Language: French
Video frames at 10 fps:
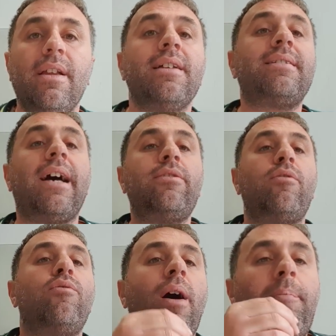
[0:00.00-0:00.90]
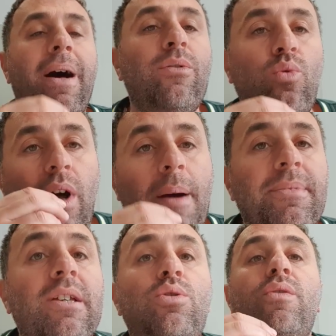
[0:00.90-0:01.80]
سا نو va pas nous
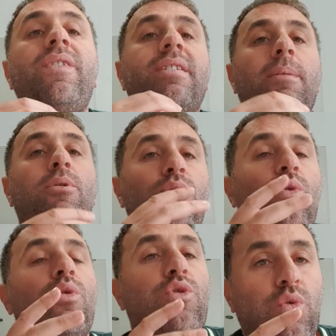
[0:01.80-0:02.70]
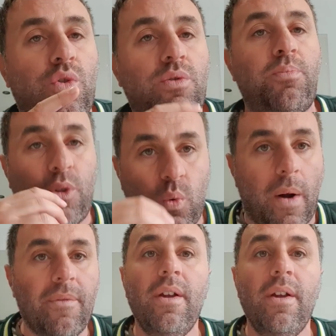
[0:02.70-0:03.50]
ramener suffisamment de ressources pourquoi